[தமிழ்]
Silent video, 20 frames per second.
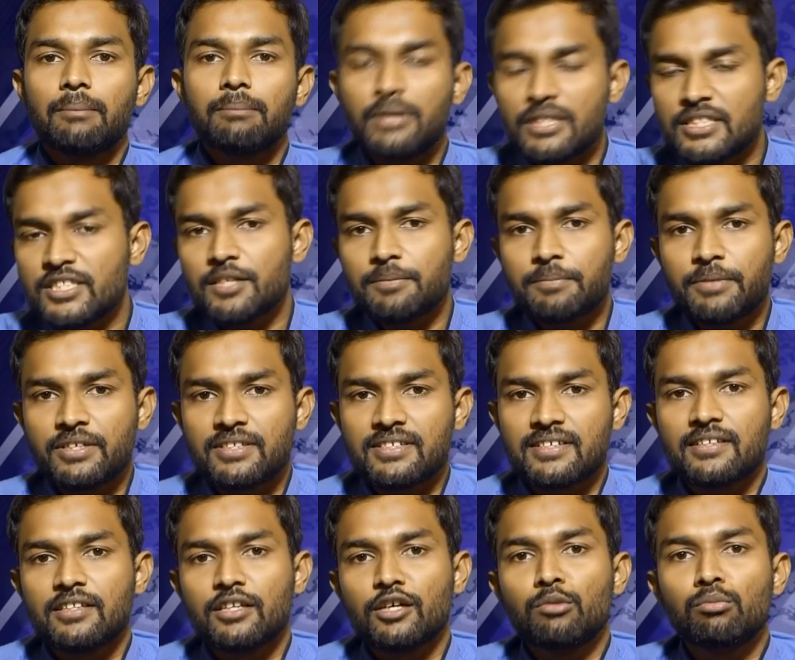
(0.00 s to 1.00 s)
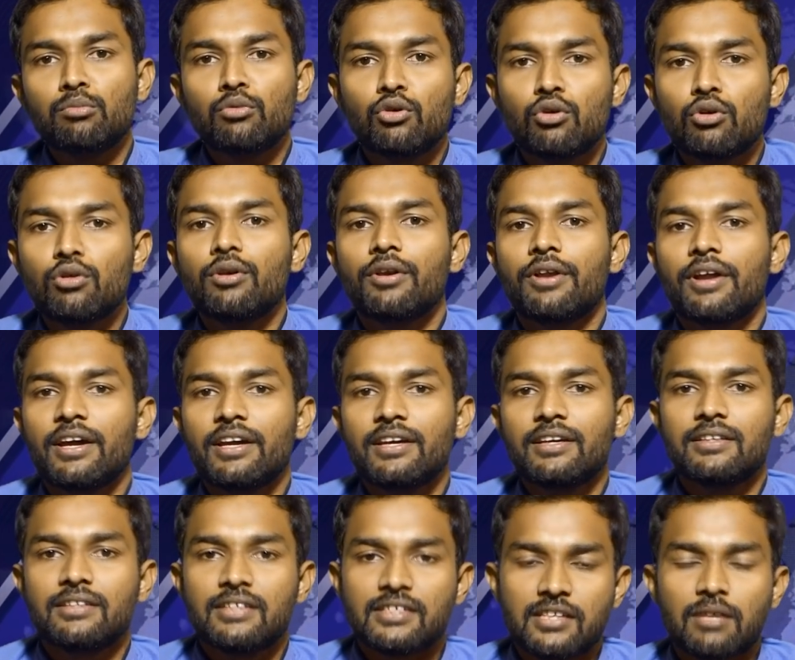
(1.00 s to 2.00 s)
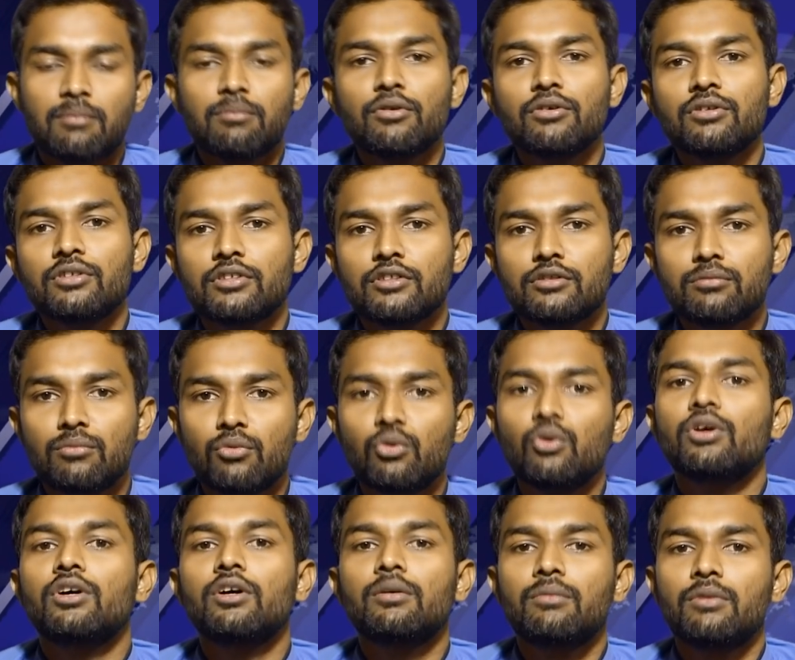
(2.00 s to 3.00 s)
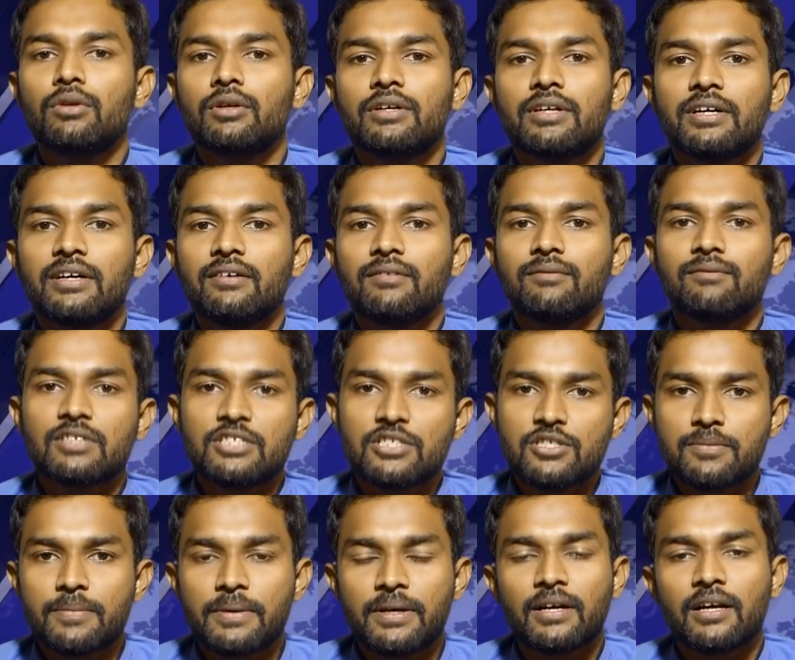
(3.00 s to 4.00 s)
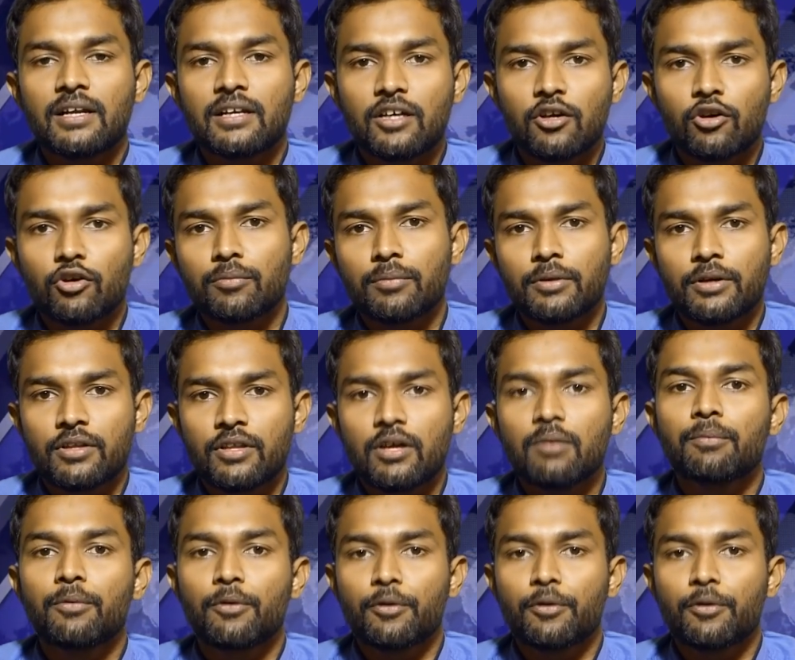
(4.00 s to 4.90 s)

பிஜேபியை சேர்ந்த முகுல் ராய் இந்த சம்பவத்துக்கு முழுக்க முழுக்க வெஸ்ட் பெங்கால் கவர்மெண்ட் தான்